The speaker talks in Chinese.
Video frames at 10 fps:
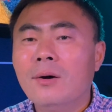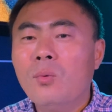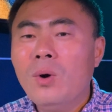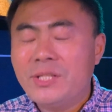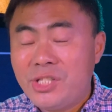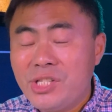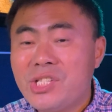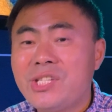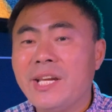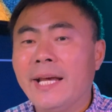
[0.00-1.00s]
我之
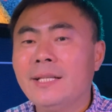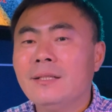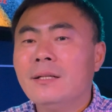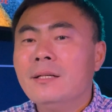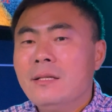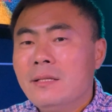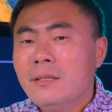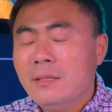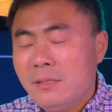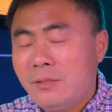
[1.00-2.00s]
前
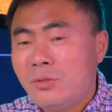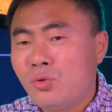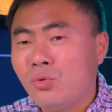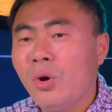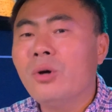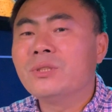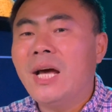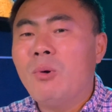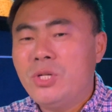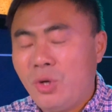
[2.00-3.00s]
所有
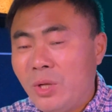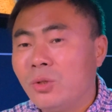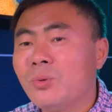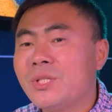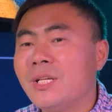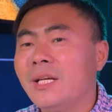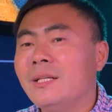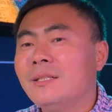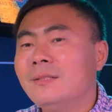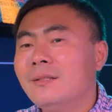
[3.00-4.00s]
在我手里东西，